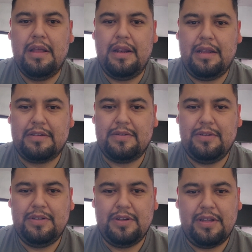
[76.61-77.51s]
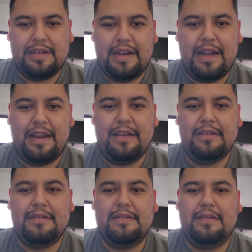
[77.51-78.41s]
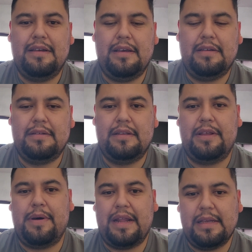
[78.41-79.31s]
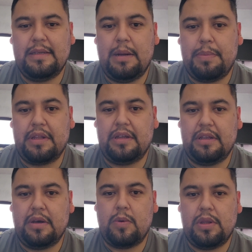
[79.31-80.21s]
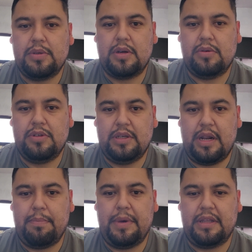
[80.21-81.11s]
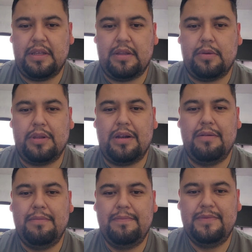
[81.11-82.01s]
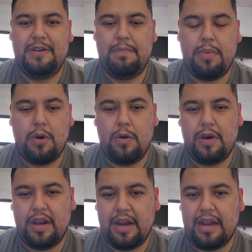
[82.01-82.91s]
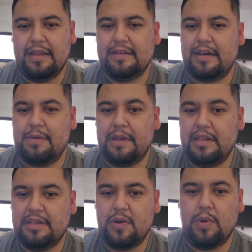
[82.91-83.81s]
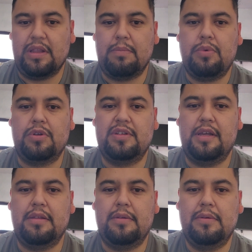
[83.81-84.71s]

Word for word: Las condiciones generales te van a decir a partir de cuándo se considera pérdida total. si Por lo general es arriba del 50%.